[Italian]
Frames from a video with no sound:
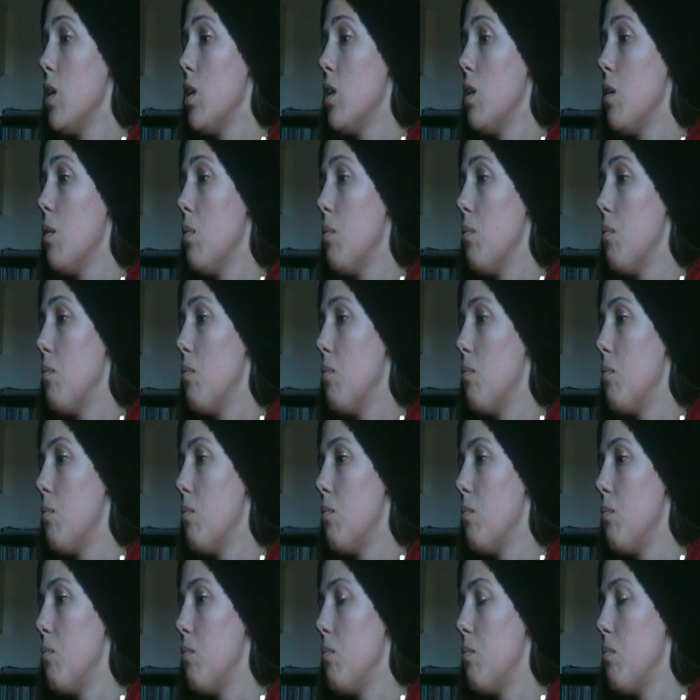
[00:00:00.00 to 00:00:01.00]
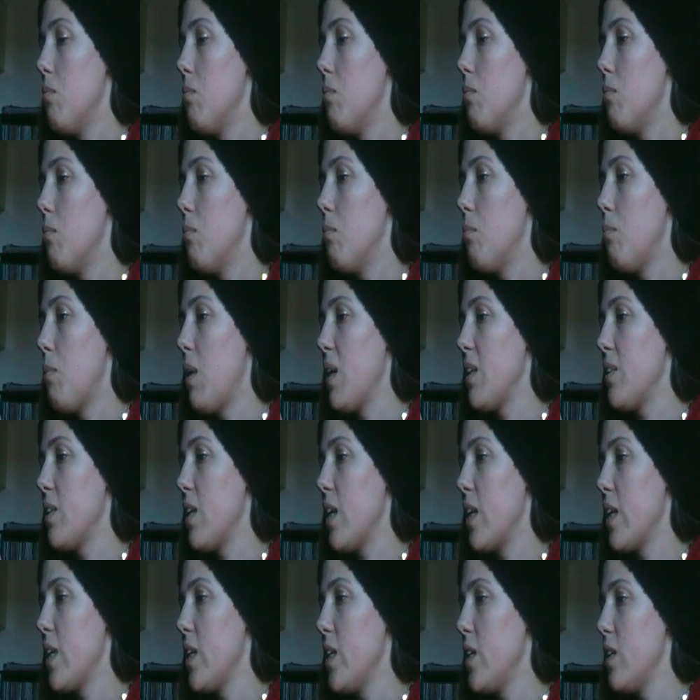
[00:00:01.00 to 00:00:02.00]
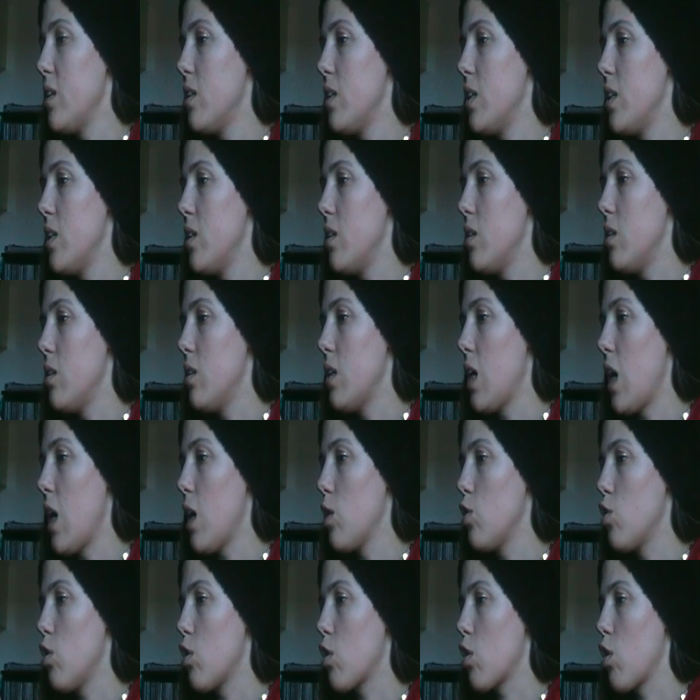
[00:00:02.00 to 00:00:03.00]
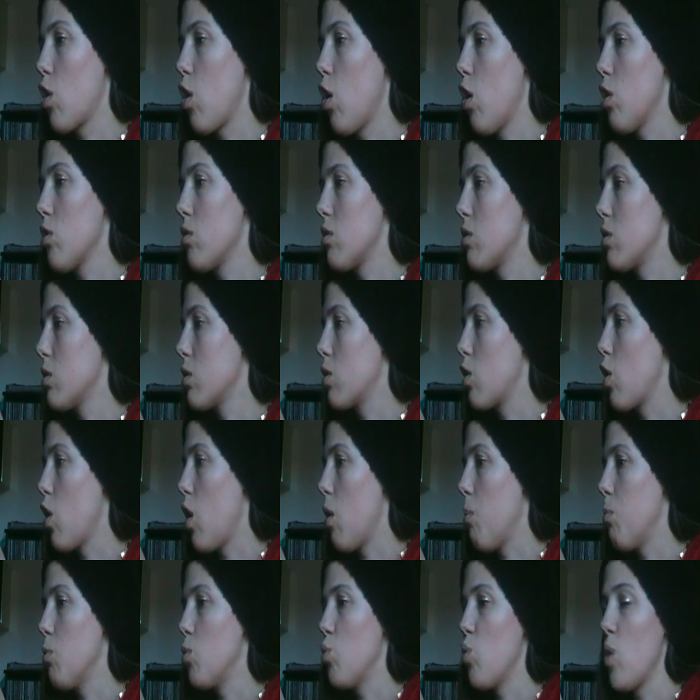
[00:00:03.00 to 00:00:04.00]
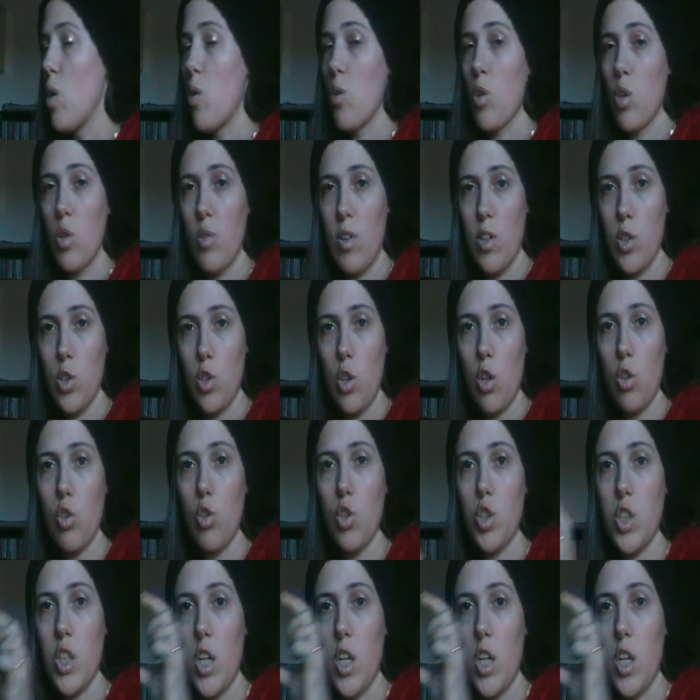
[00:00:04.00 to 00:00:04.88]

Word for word: Meno, guarda sotto. Mandarini Nador Cot Cop 2,98€.